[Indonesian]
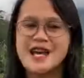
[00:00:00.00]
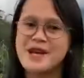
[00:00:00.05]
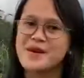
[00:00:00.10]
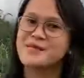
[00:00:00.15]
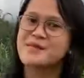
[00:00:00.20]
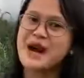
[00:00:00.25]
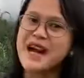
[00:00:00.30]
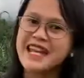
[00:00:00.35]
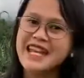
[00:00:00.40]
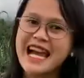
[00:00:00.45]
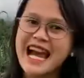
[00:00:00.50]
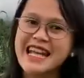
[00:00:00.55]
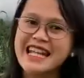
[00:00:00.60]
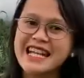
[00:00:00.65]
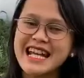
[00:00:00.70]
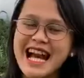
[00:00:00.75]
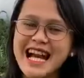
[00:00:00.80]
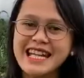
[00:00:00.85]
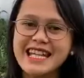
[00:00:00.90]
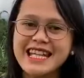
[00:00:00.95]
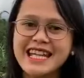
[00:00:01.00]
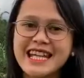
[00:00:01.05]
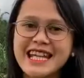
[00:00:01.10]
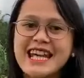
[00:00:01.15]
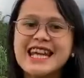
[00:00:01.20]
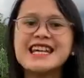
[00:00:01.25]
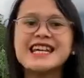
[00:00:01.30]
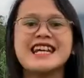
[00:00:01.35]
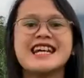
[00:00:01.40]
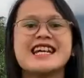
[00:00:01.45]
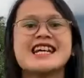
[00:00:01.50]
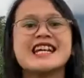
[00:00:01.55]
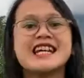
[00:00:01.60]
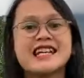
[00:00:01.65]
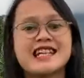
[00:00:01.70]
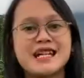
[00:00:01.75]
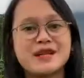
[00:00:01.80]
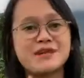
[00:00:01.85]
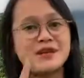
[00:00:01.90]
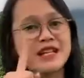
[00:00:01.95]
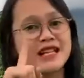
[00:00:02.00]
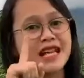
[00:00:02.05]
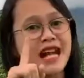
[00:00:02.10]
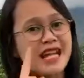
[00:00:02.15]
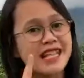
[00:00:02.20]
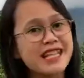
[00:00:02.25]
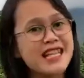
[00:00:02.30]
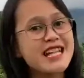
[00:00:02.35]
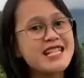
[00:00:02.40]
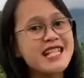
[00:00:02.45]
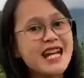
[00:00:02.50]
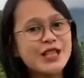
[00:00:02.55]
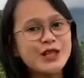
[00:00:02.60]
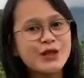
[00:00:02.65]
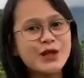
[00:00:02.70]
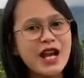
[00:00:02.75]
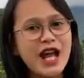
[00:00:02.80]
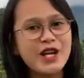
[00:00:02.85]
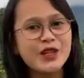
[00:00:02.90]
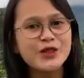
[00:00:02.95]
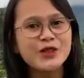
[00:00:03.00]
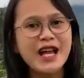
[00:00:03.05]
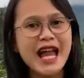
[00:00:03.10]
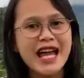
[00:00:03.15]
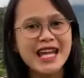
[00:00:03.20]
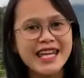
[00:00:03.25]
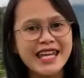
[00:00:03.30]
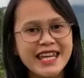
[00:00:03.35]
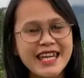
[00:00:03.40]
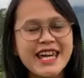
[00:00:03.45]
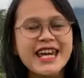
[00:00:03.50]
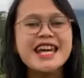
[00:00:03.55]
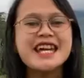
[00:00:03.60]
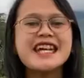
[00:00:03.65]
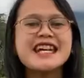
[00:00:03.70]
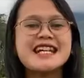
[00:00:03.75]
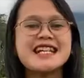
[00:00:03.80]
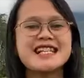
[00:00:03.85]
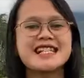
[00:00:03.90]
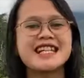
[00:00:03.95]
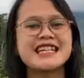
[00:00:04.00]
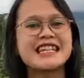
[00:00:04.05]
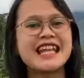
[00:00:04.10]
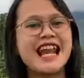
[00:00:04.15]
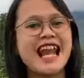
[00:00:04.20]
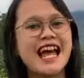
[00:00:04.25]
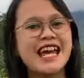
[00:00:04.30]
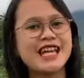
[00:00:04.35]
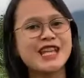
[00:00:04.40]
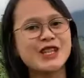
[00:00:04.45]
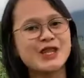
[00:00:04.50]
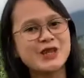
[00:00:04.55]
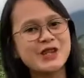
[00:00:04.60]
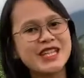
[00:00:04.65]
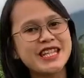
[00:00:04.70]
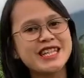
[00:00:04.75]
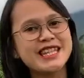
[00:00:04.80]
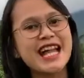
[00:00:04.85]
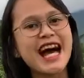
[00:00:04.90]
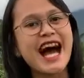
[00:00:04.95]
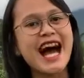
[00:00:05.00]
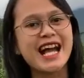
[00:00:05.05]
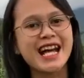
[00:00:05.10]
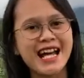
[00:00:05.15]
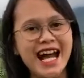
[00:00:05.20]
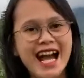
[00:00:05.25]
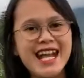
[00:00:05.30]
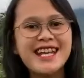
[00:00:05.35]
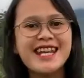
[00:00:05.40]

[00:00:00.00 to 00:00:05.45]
Baik adik-adik, kita bernyanyi satu lagu lagi. Setelah itu kita akan